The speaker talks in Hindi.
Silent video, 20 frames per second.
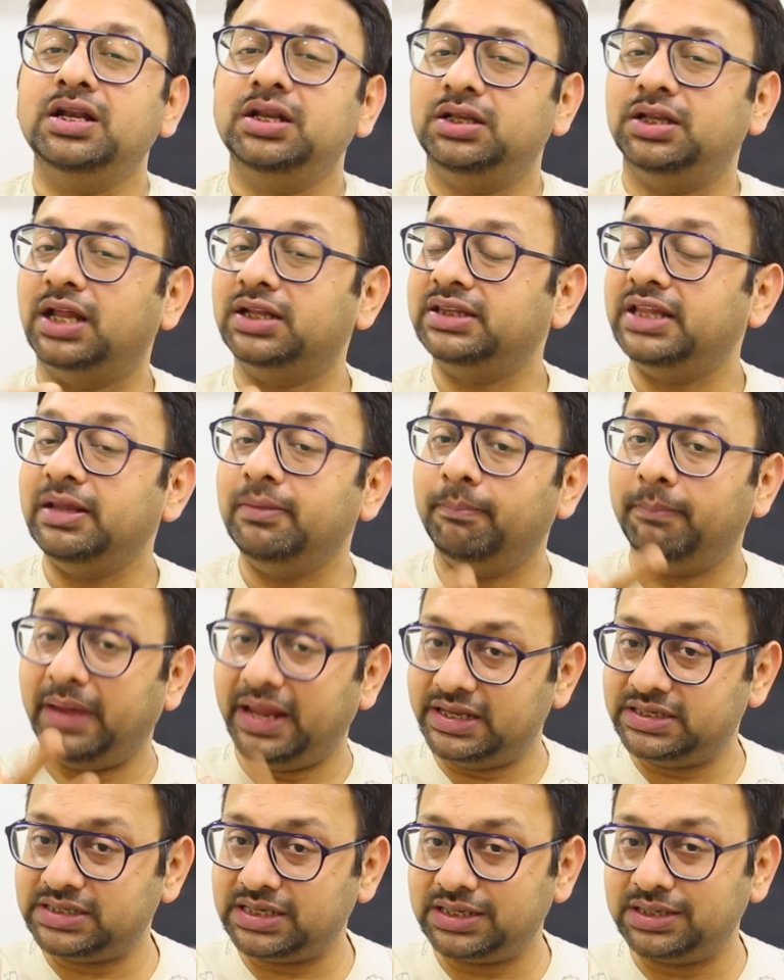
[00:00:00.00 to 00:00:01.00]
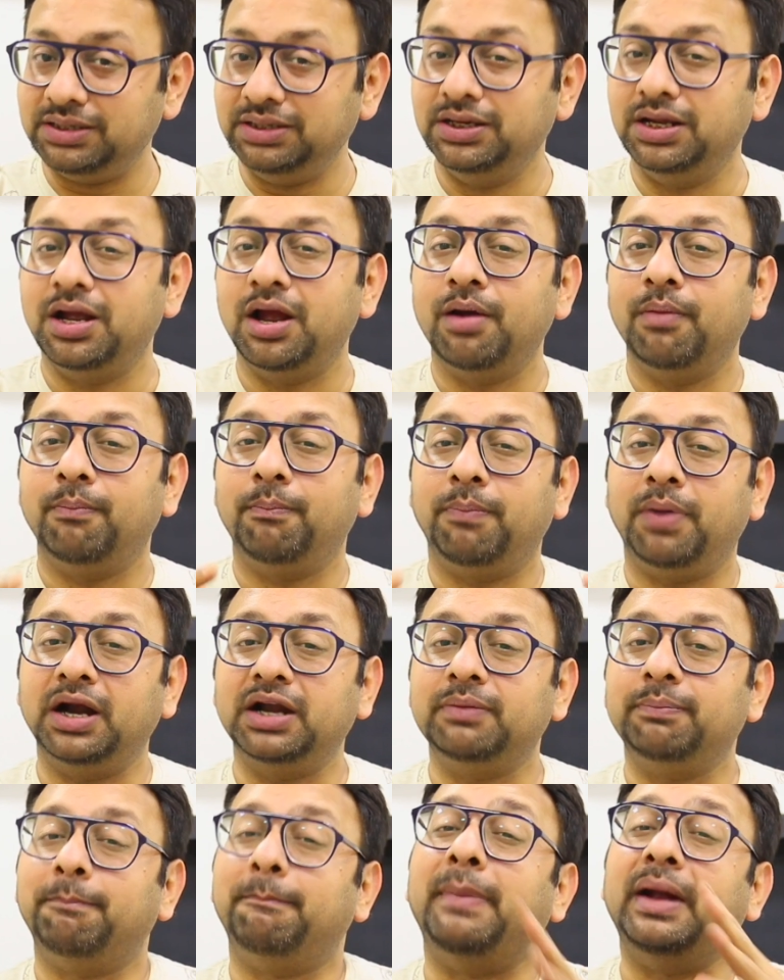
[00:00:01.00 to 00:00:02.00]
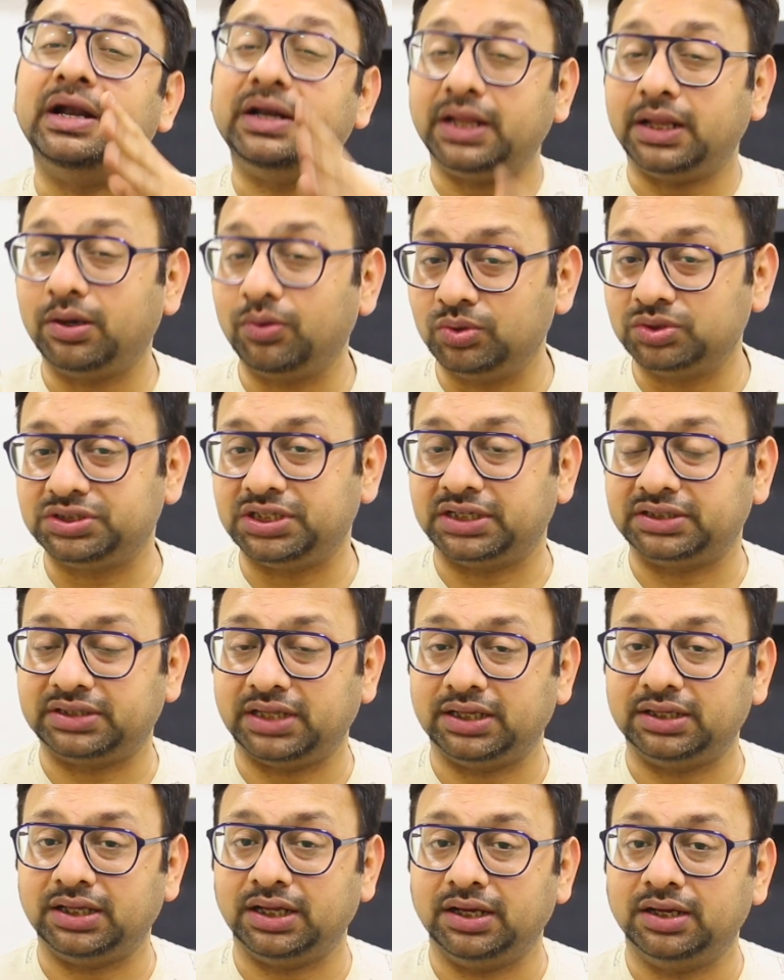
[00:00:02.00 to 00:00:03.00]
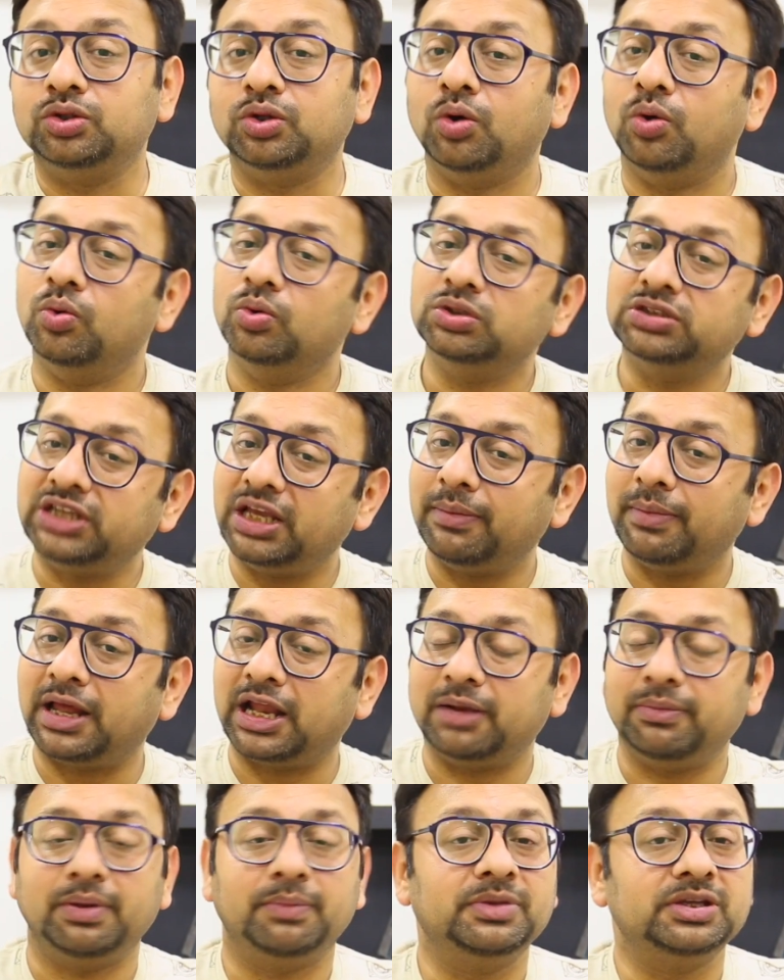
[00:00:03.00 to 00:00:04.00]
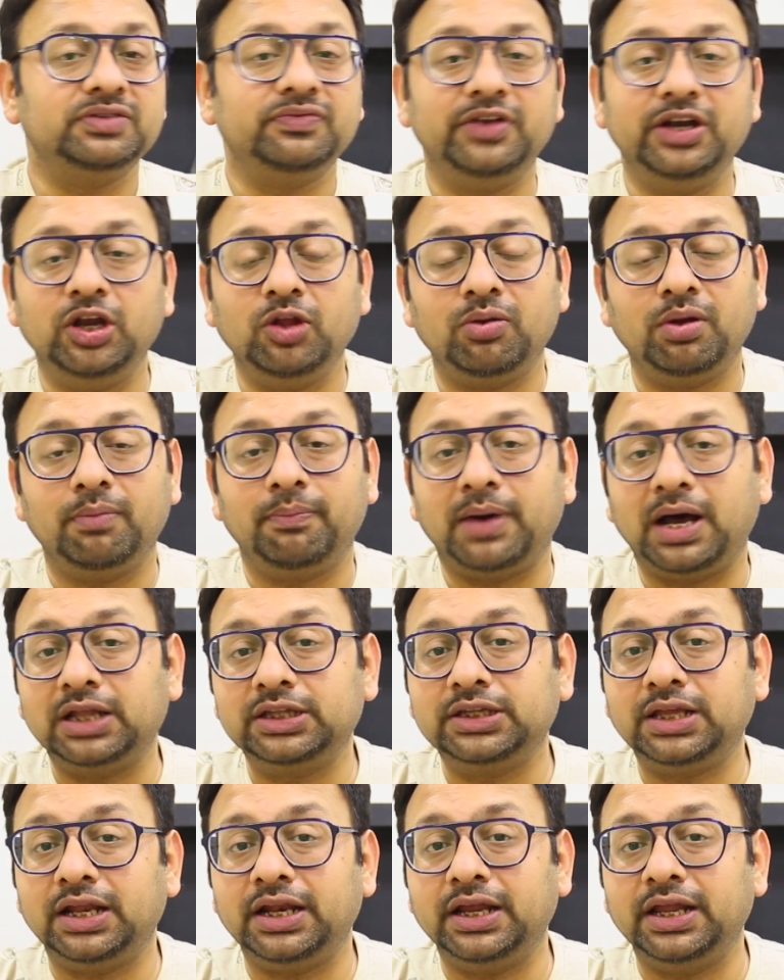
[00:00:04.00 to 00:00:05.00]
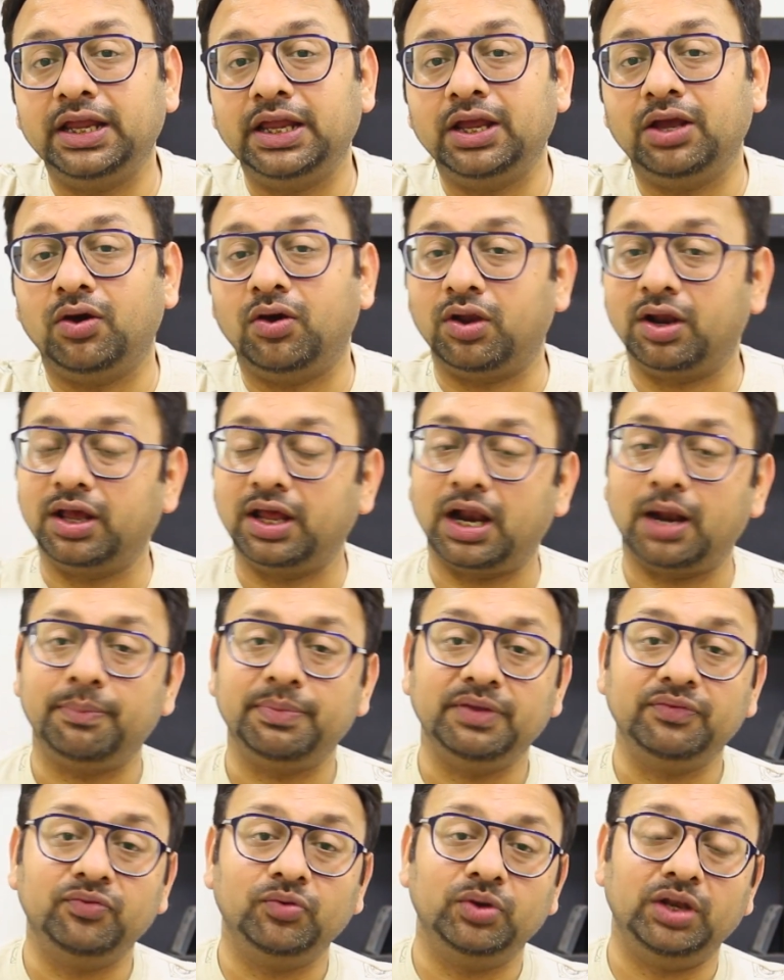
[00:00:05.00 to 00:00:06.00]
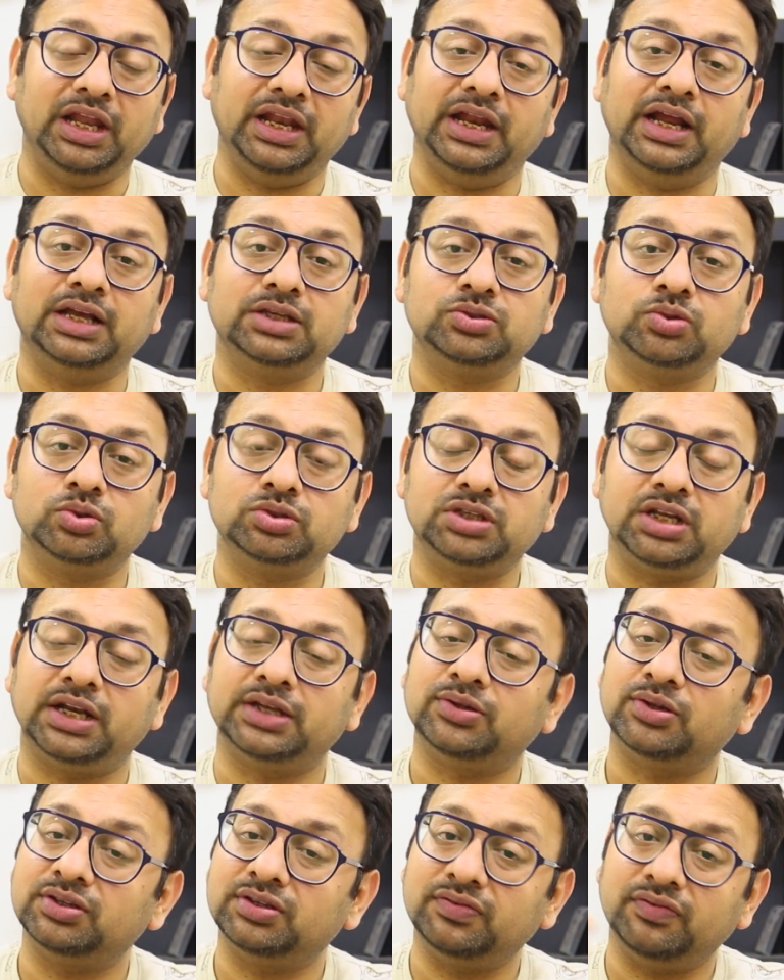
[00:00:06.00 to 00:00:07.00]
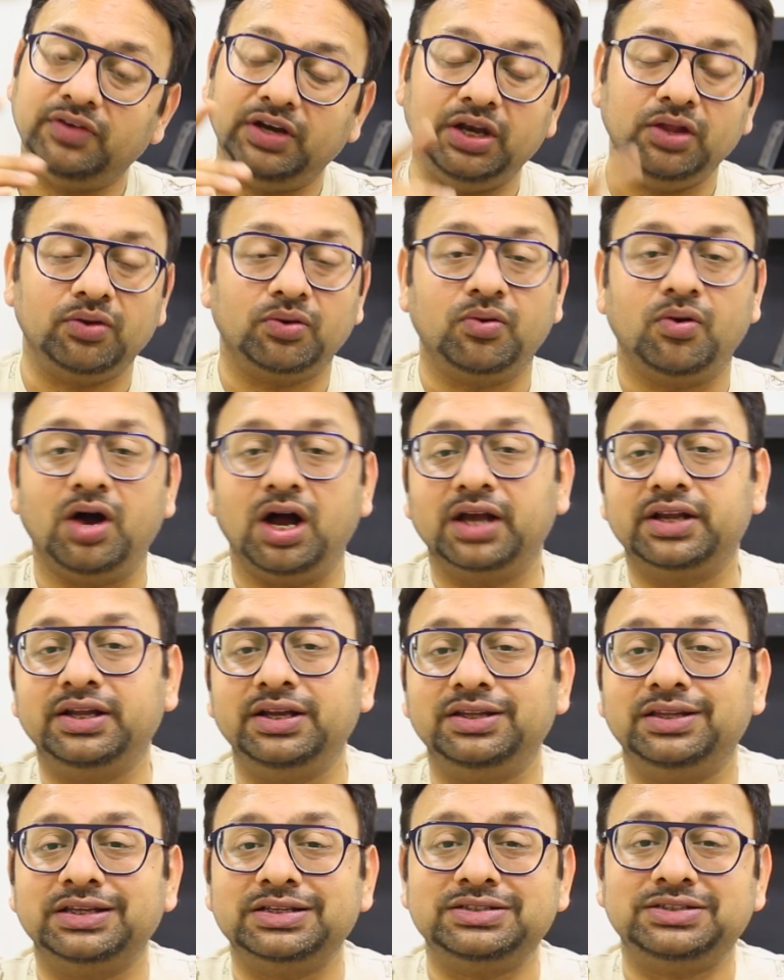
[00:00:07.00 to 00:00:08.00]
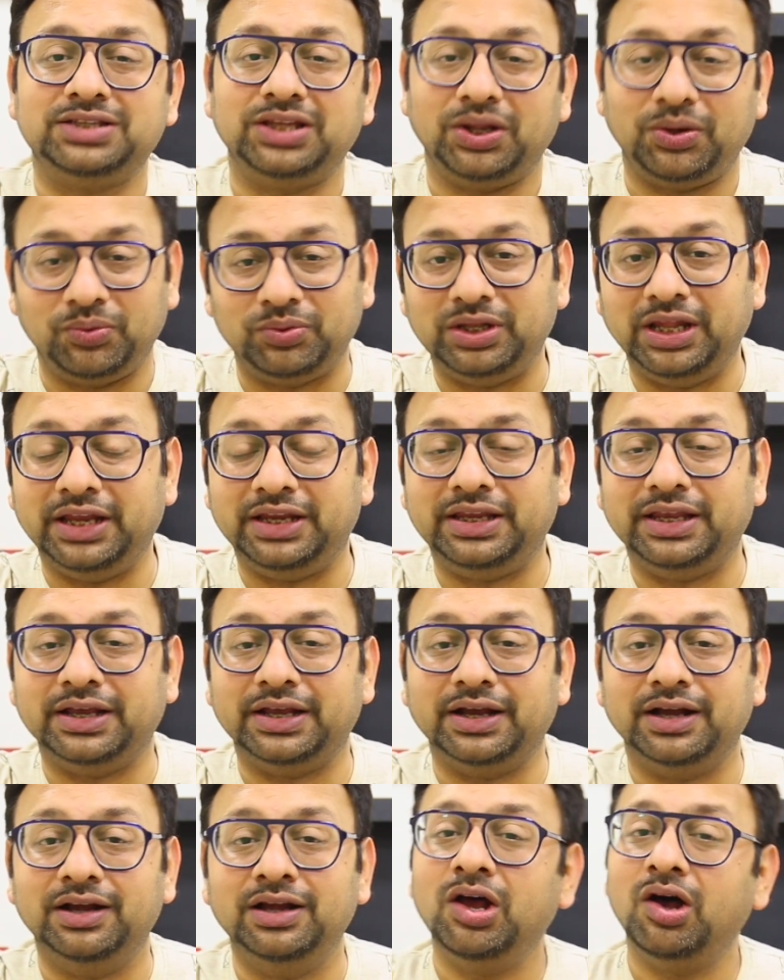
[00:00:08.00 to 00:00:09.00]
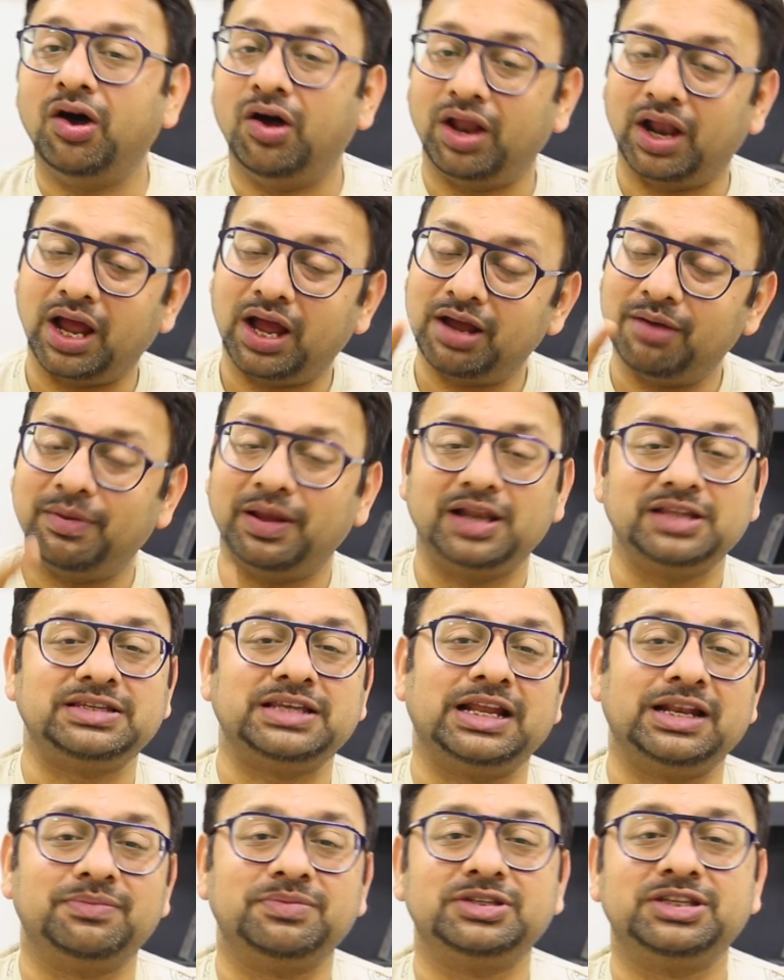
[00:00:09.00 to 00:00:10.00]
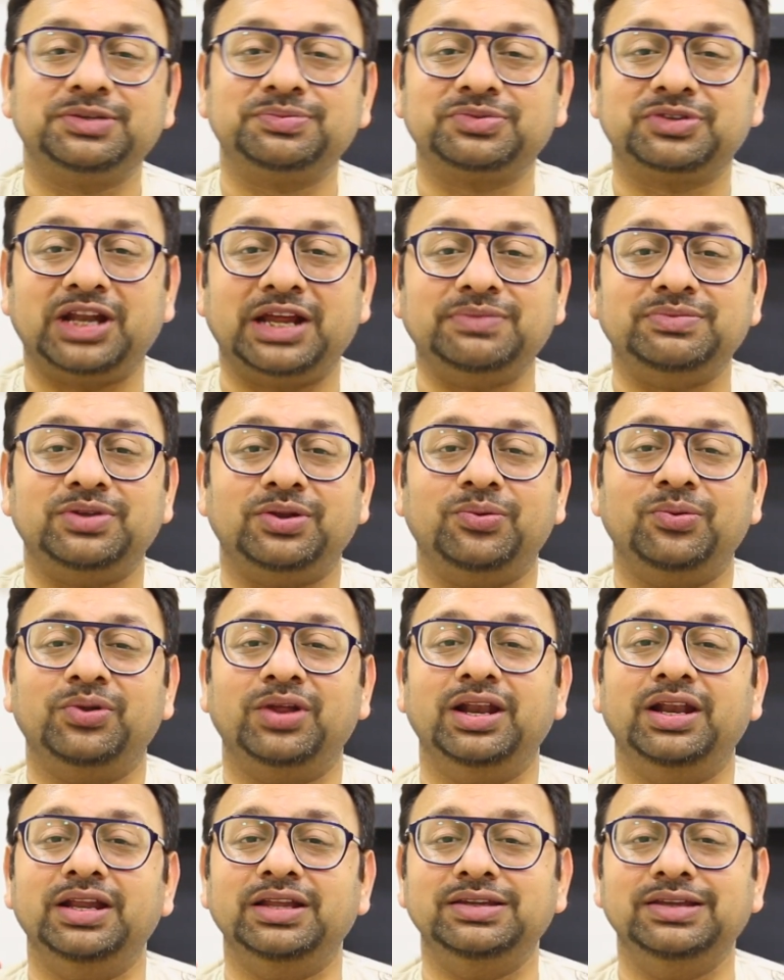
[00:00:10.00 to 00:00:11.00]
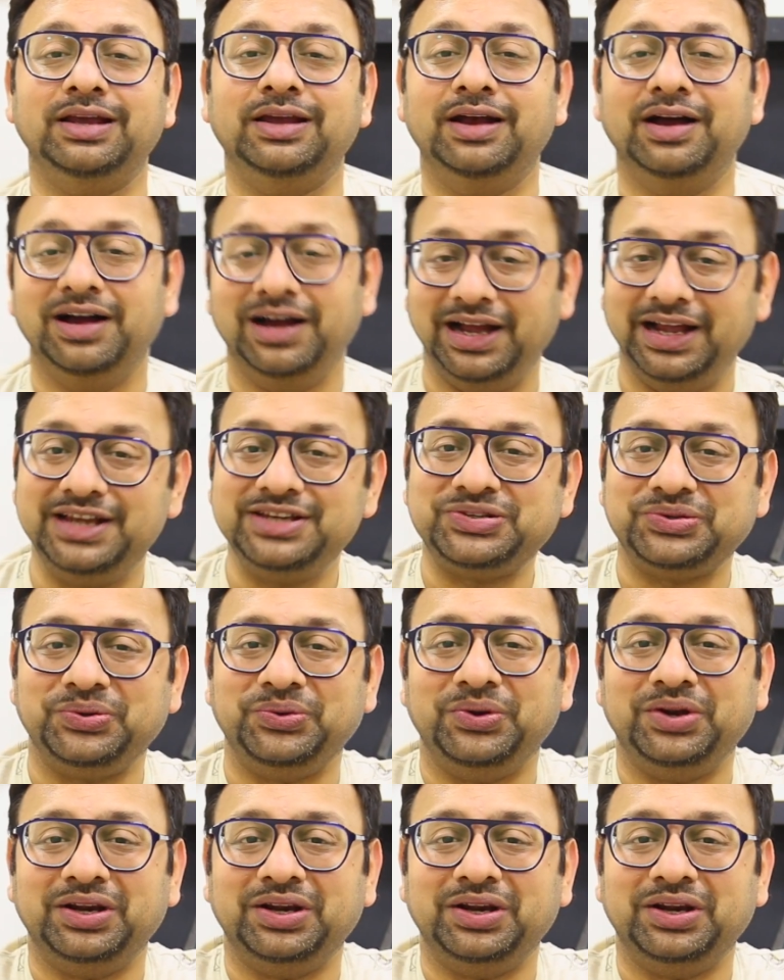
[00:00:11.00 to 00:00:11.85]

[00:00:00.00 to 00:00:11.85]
नथिंग मेजर बट बेटर हो सकता था तो उसके बारे में हम इस वीडियो में बात करेंगे और अगर आप ये फ़ोन लेने का सोच रहे हैं तो इस वीडियो को आखिर तक ज़रूर देखिएगा और हाँ हमारे चैनल पर सब्सक्राइब जरूर कर लीजिएगा आइए शुरू